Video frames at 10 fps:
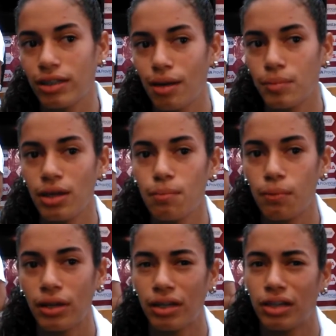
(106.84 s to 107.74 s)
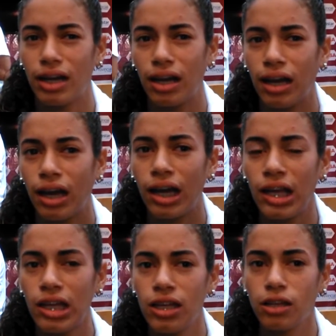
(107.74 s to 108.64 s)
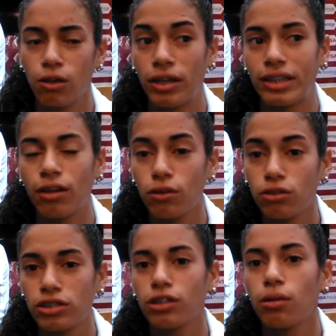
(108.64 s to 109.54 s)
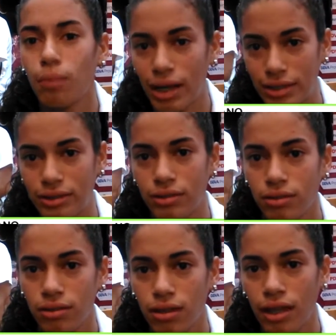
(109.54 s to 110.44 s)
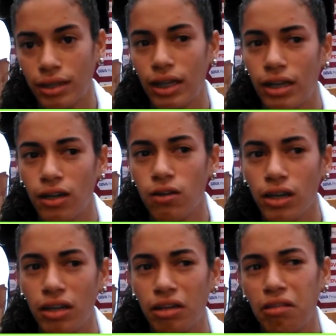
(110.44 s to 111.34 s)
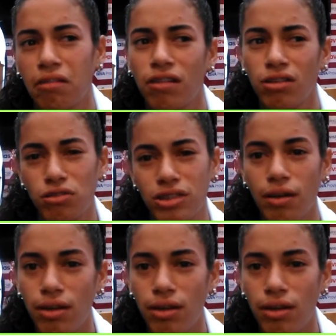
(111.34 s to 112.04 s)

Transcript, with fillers: ahorita también pues ya nos están conociendo más. Antes creo que no